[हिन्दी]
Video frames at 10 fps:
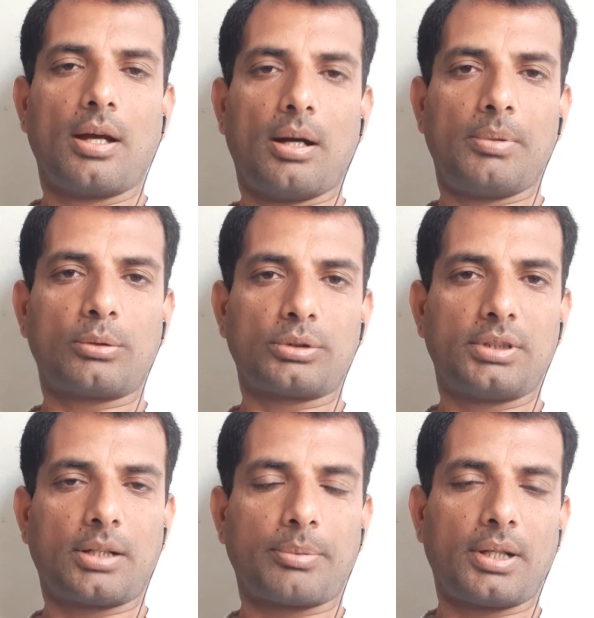अभी कुछ
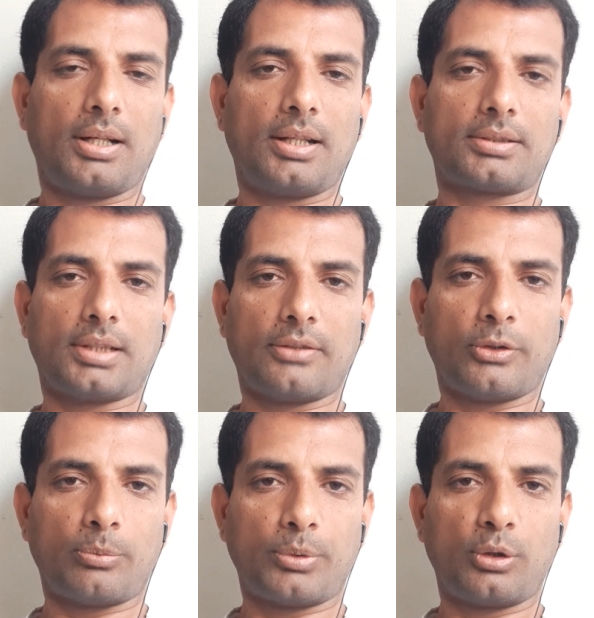देर पहले सेफ़
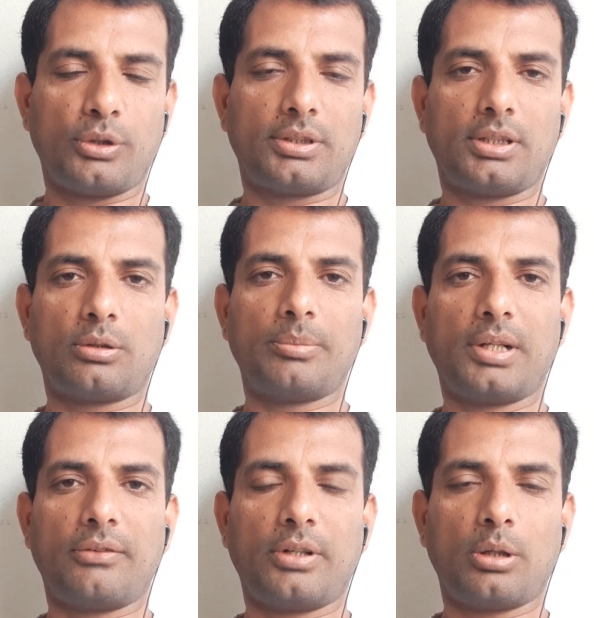ओपन हुई थी तो
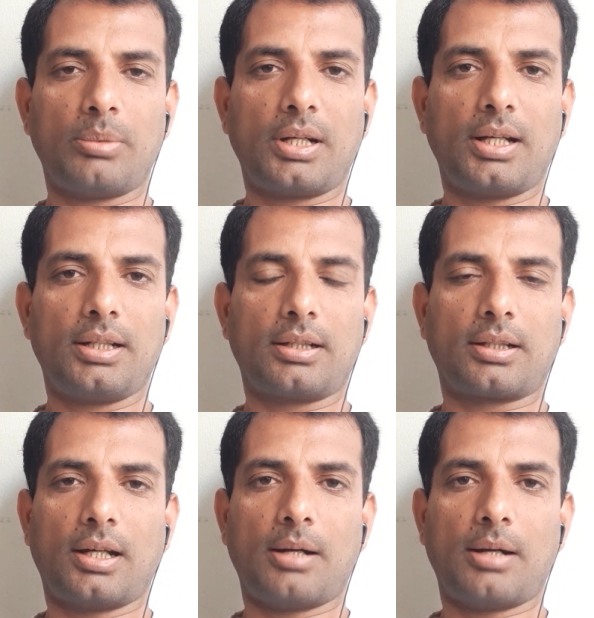मैंने वीडियो बनाई कि